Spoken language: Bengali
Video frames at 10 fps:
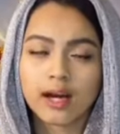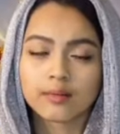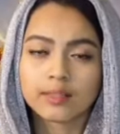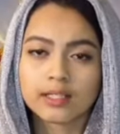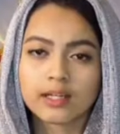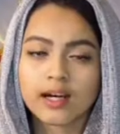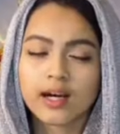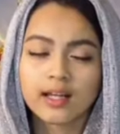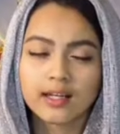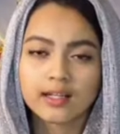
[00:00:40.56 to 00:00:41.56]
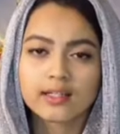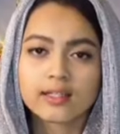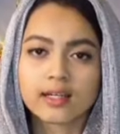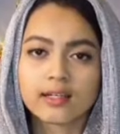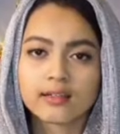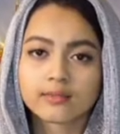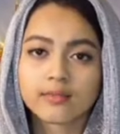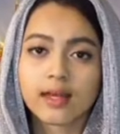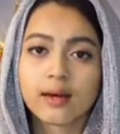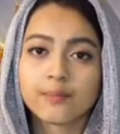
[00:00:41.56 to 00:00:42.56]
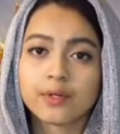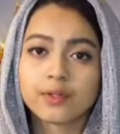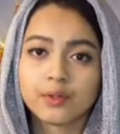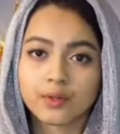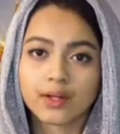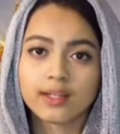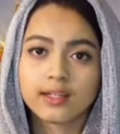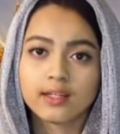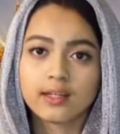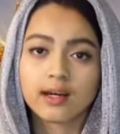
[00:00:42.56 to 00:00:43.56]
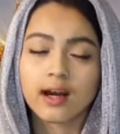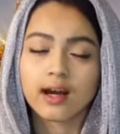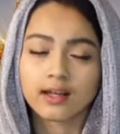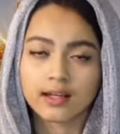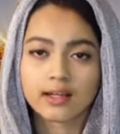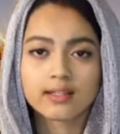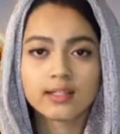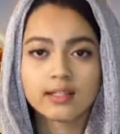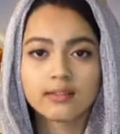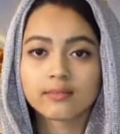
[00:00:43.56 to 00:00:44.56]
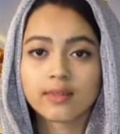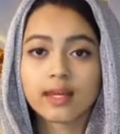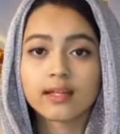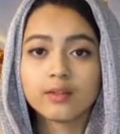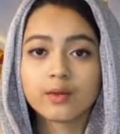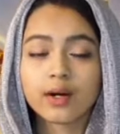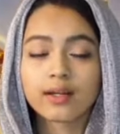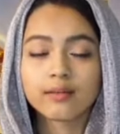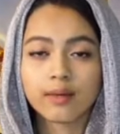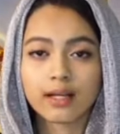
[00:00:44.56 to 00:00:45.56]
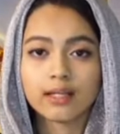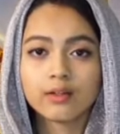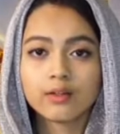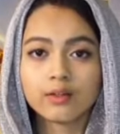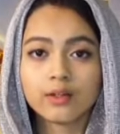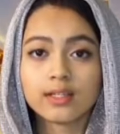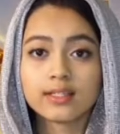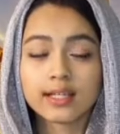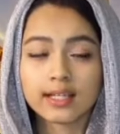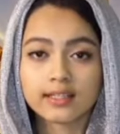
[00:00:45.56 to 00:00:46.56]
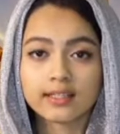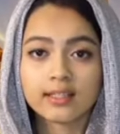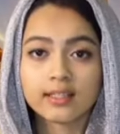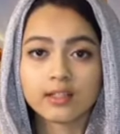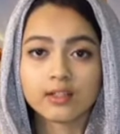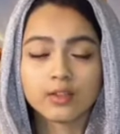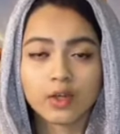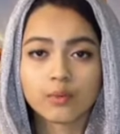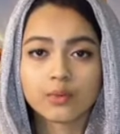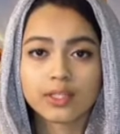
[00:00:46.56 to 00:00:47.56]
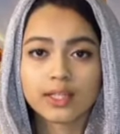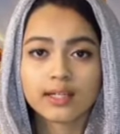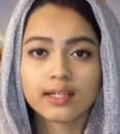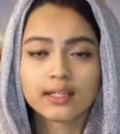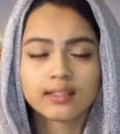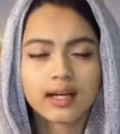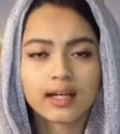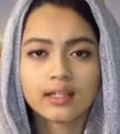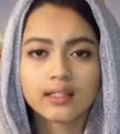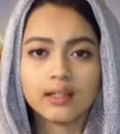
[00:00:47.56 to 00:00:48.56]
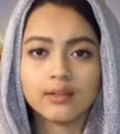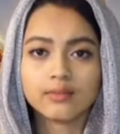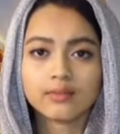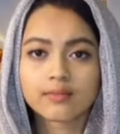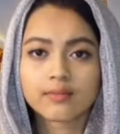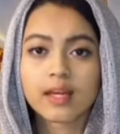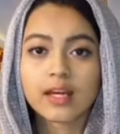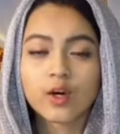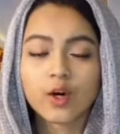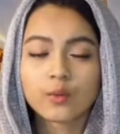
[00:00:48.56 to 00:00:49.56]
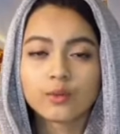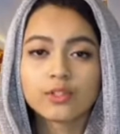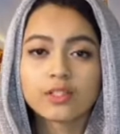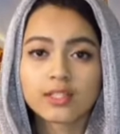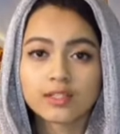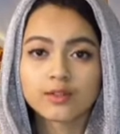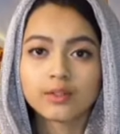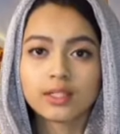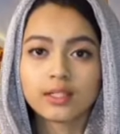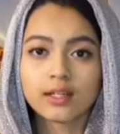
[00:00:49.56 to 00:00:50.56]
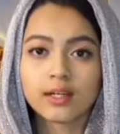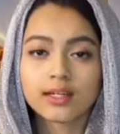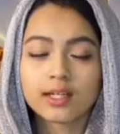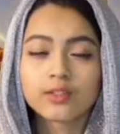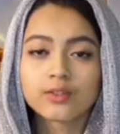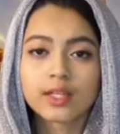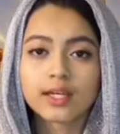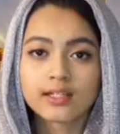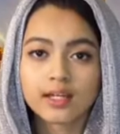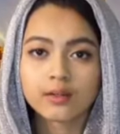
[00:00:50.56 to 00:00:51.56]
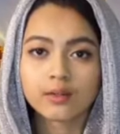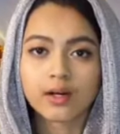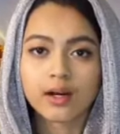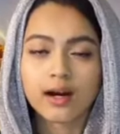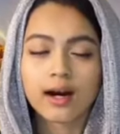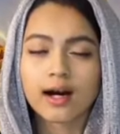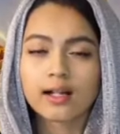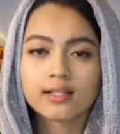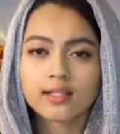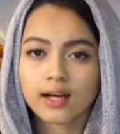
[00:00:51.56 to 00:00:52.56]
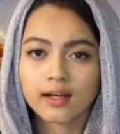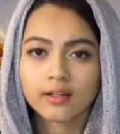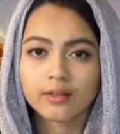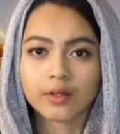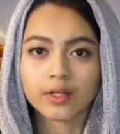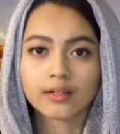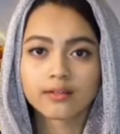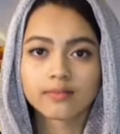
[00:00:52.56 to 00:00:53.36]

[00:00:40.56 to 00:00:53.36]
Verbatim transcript: আমি আল্লাহকে চাই আপনার দোকানে কি আল্লাহ আছে এই দোকানের মালিকও ছেলেটিকে ধমক দিয়ে তাড়িয়ে দিল এই অবুজ শিশুটি কিছুতেই যেন হাল ছাড়ার নয়